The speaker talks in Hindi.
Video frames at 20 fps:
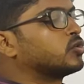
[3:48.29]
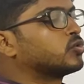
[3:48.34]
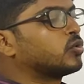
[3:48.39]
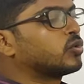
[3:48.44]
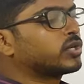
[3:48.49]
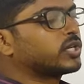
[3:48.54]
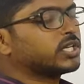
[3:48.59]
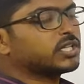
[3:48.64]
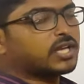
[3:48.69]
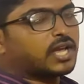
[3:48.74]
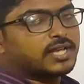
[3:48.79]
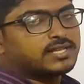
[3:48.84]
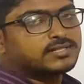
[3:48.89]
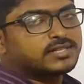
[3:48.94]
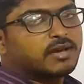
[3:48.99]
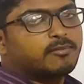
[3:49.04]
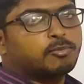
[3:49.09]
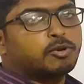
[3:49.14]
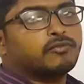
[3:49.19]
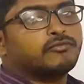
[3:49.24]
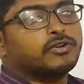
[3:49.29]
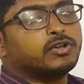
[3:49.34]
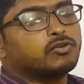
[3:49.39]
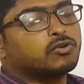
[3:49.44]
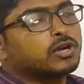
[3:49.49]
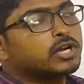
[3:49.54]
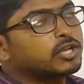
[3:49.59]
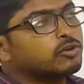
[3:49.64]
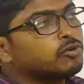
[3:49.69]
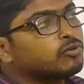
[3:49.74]
तो ऐसा आपको फील
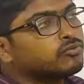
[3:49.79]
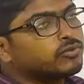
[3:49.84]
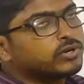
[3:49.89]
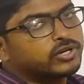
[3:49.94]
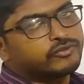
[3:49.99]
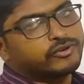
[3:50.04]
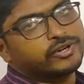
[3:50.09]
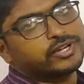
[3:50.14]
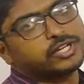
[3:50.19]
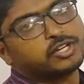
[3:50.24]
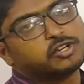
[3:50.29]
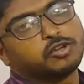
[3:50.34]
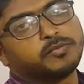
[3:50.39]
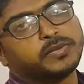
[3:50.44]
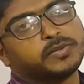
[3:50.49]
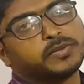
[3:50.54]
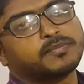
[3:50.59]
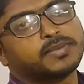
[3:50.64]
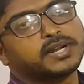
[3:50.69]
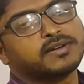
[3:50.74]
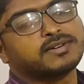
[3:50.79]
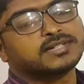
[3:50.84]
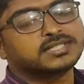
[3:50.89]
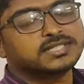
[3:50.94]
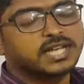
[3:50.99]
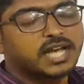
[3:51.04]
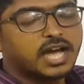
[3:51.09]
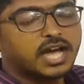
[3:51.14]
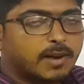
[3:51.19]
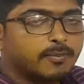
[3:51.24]
होगा कि वो 120 किलोमीटर पर आवर
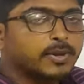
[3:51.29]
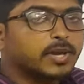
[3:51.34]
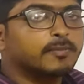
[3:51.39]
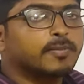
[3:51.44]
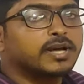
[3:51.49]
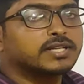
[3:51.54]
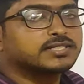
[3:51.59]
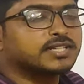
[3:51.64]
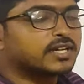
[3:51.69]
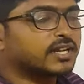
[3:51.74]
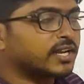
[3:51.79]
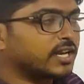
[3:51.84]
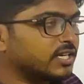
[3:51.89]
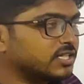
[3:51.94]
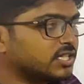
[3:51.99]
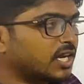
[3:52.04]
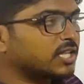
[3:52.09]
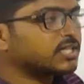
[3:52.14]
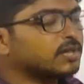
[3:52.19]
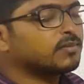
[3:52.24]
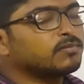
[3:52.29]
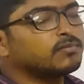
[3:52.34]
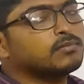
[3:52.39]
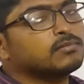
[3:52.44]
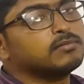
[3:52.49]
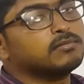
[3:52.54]
से आपके पास आ रहा है यानी ज़्यादा